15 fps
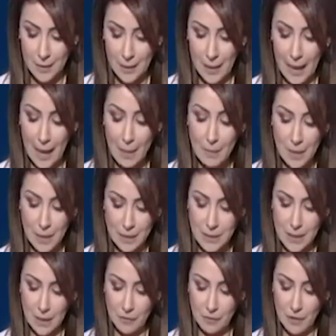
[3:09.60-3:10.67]
حمله
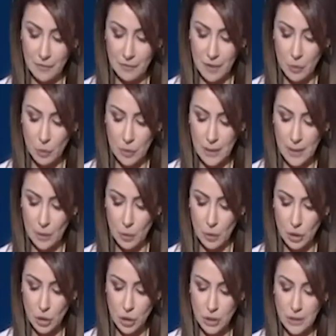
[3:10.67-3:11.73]
صيف
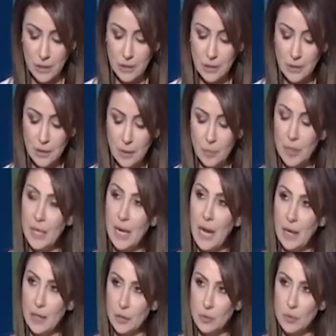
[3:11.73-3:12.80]
2022
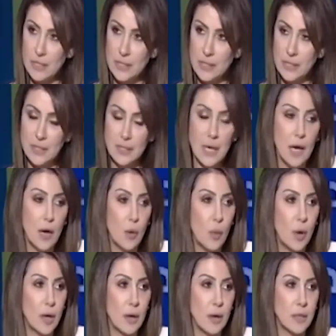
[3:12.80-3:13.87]
برعايه وزير السياحه
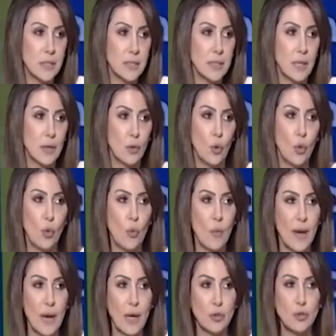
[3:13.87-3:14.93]
ورئيس
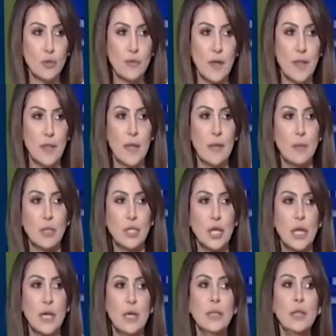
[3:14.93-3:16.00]
الحكومه رح نشوف هذه
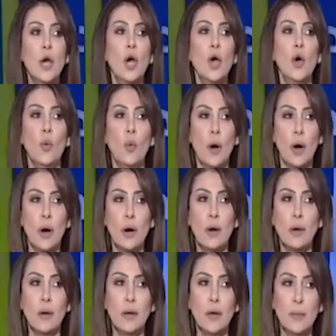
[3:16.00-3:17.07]
المشاهد
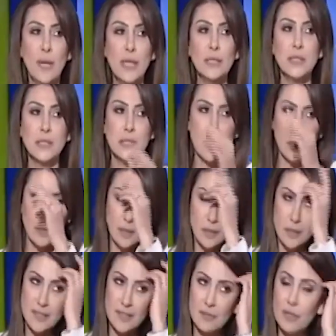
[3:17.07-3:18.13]

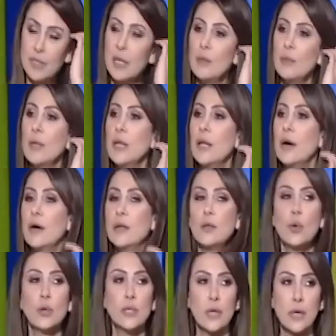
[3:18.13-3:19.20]
وبانتظار اذا في كلمه
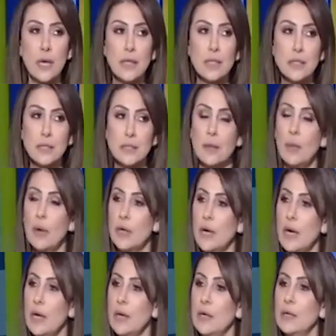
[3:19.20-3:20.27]
لدوله الرئيس طبعا
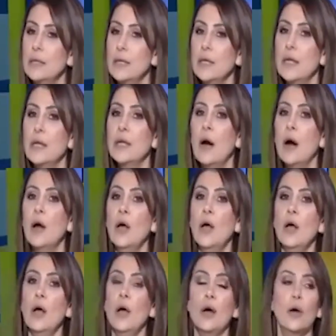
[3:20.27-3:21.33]
رح ننقلها
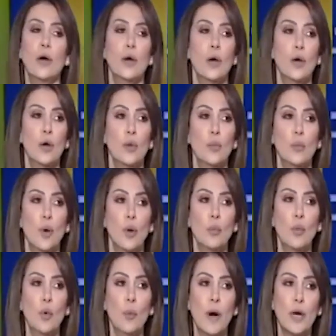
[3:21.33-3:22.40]

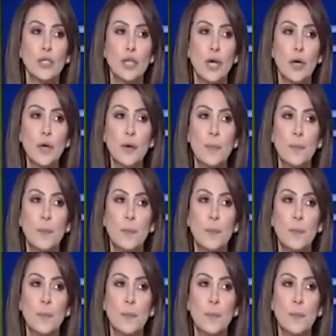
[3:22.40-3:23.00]
مباشره جيد